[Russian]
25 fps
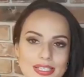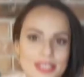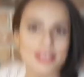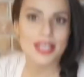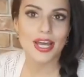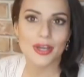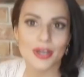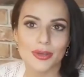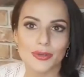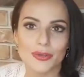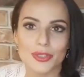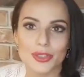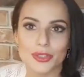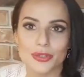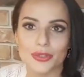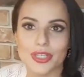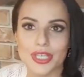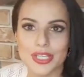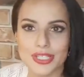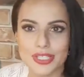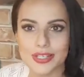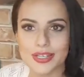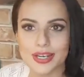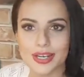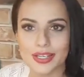Э, я знаю,
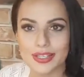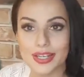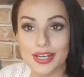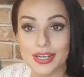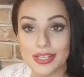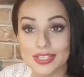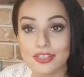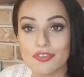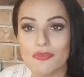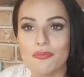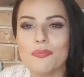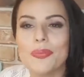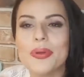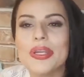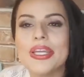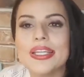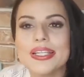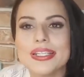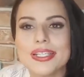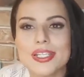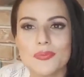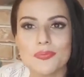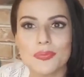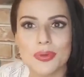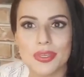что есть города, где в
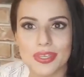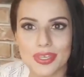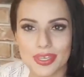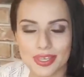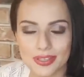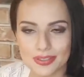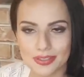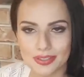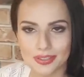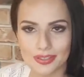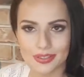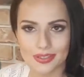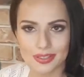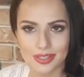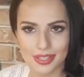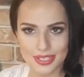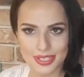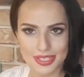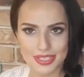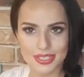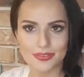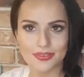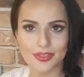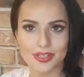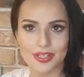принципе нет
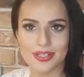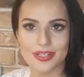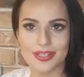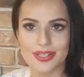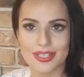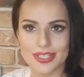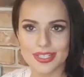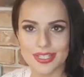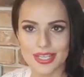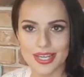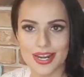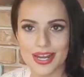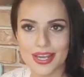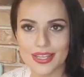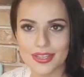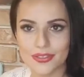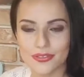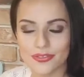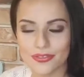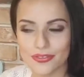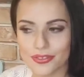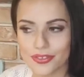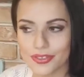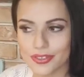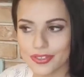красивых
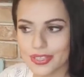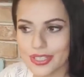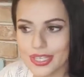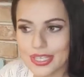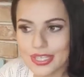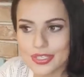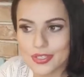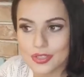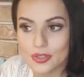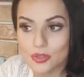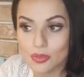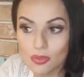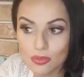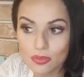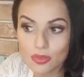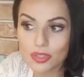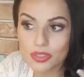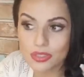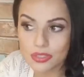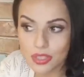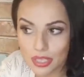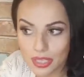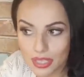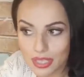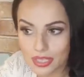ресторанов, есть, ну,
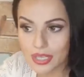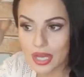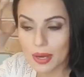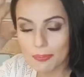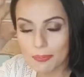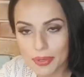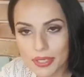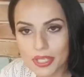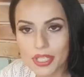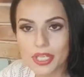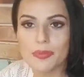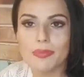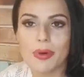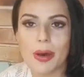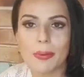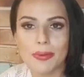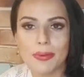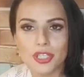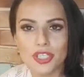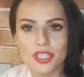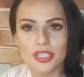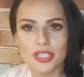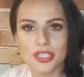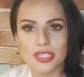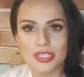вот какие-то обы- либо
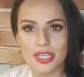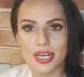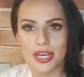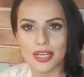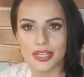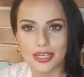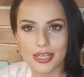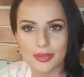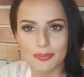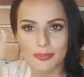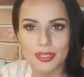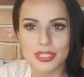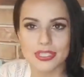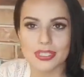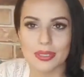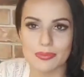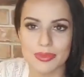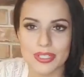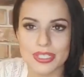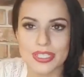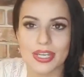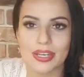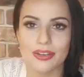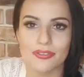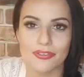обычные рестораны, либо
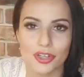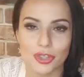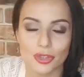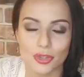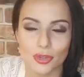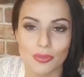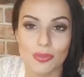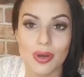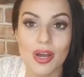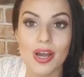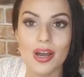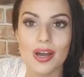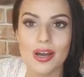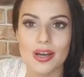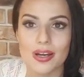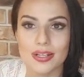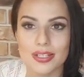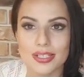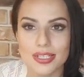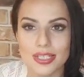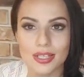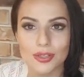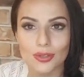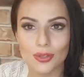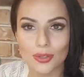там ресторан, в котором
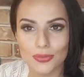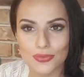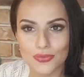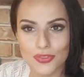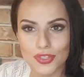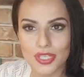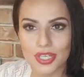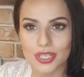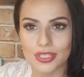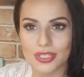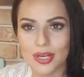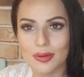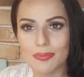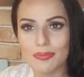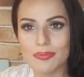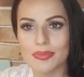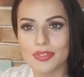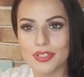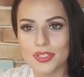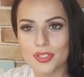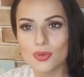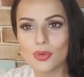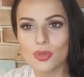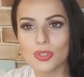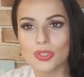делают все, там
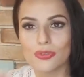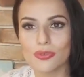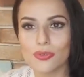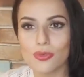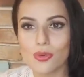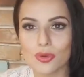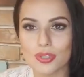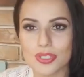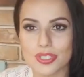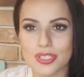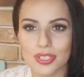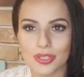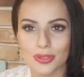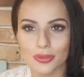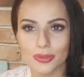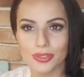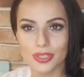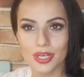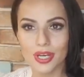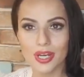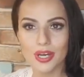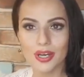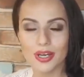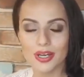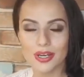из года в год
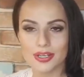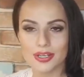делают